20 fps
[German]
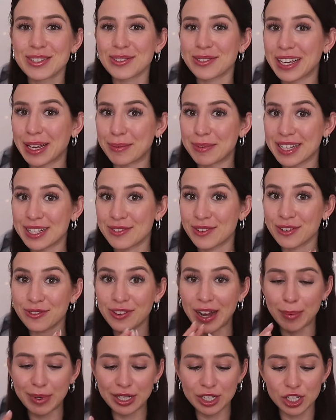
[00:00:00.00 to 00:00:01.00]
So, ich habe mich jetzt für eine
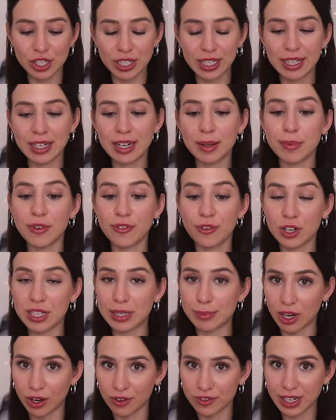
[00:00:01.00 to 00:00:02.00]
Farbe entschieden. Bevor ich
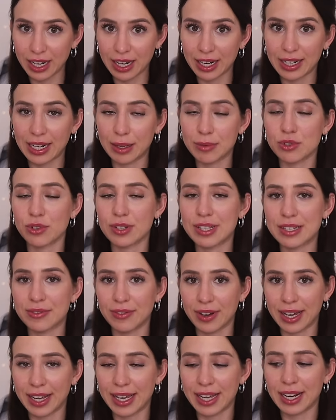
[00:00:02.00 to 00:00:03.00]
die beauftrage, gibt es noch
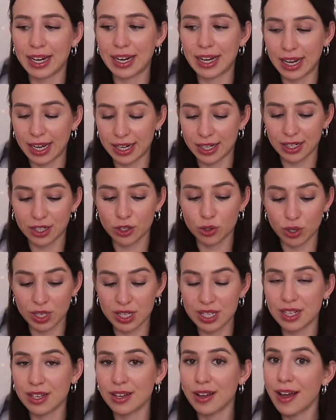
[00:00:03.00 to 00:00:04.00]
zwei kleine,
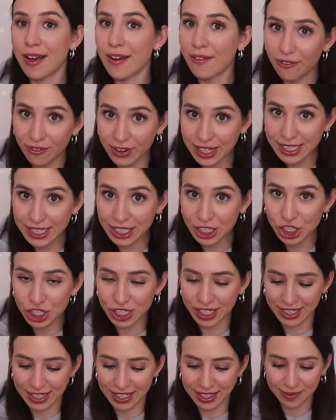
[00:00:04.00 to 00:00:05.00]
kurze, wichtige
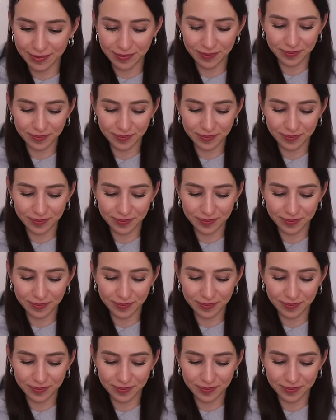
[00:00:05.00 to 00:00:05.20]
Schritte.